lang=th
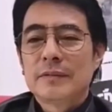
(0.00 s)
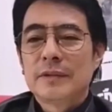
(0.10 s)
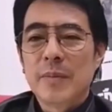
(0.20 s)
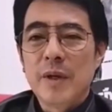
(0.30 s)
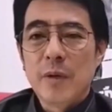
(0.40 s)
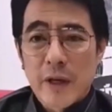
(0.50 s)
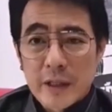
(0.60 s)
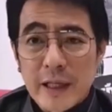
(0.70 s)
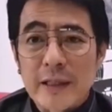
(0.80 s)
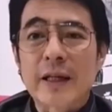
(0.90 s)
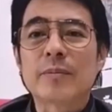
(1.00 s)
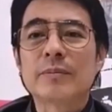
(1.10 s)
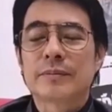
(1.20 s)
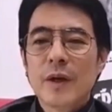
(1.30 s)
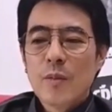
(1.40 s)
ที่มีวิกฤตครับ
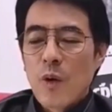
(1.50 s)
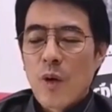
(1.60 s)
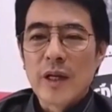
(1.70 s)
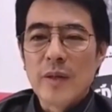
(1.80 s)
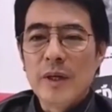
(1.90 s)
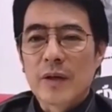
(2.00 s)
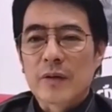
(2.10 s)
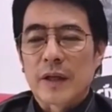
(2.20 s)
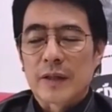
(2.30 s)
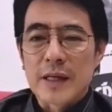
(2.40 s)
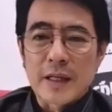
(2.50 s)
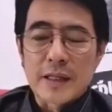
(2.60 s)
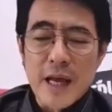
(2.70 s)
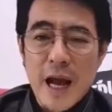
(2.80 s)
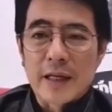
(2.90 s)
พวกนี้มีสัญชาต
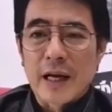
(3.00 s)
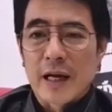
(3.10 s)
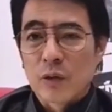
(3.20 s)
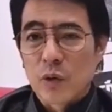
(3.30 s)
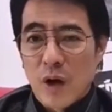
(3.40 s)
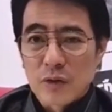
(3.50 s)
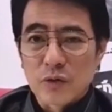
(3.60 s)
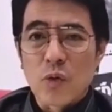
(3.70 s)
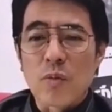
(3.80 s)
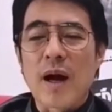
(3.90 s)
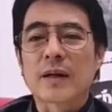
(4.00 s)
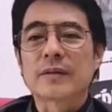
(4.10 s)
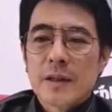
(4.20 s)
ญาณในการเอาตัวรอดสูงมาก